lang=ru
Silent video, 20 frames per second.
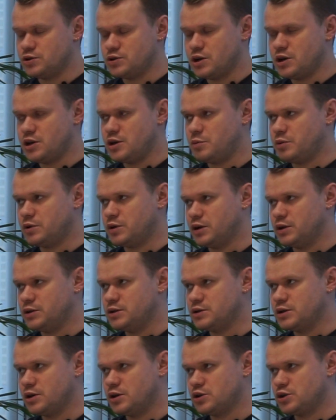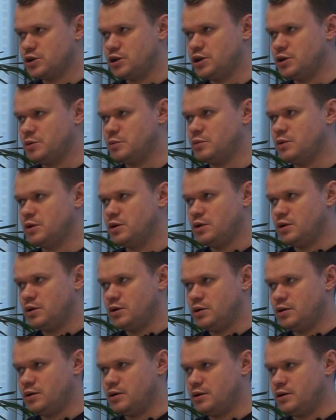зрения подходить к решениям
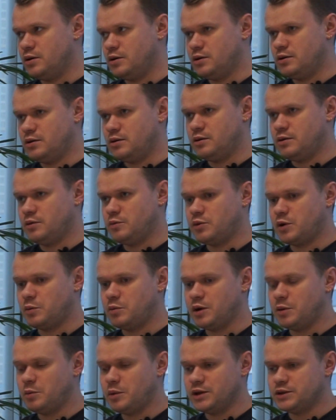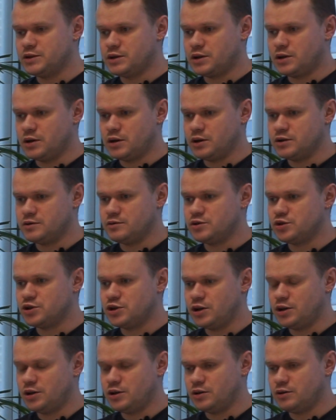э, проблематики
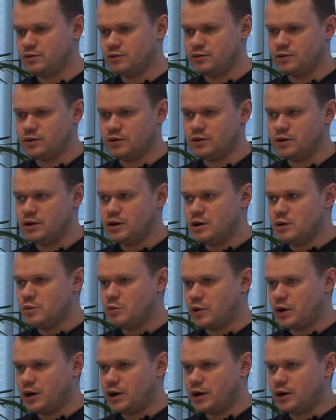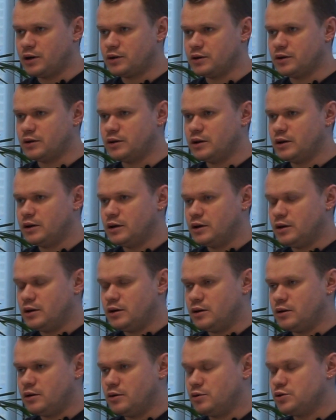освещения этого проекта.
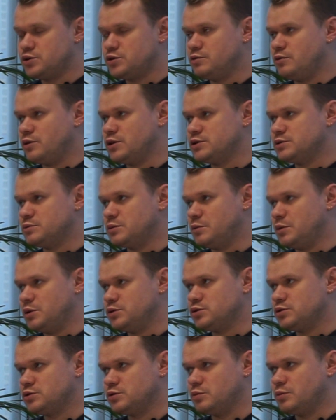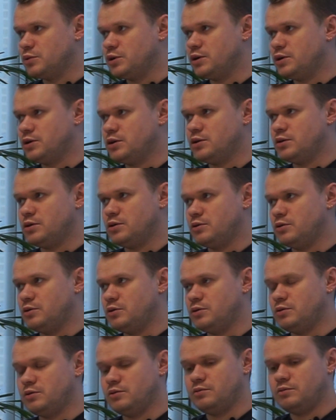Э, очень важный момент, что
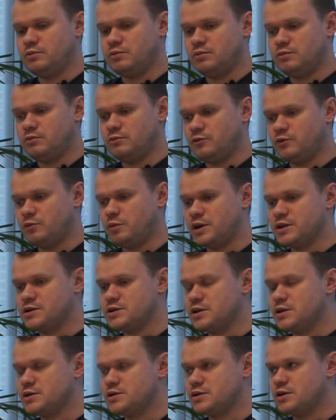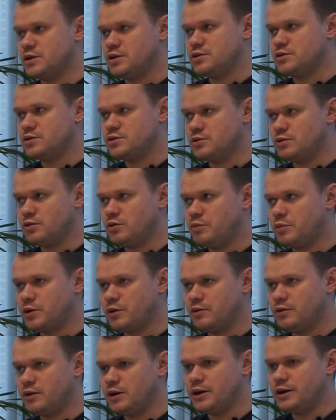мы в процессе ICO
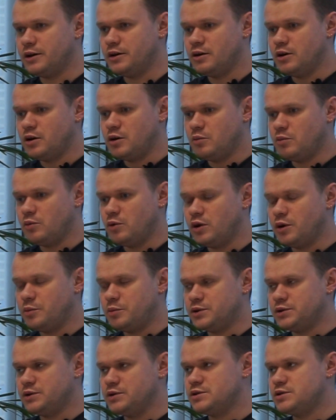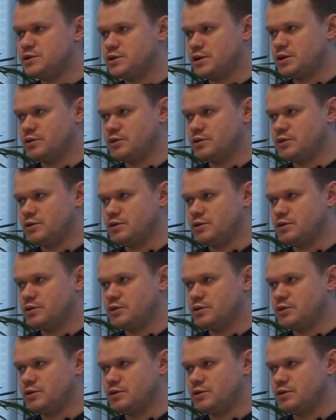провели более 50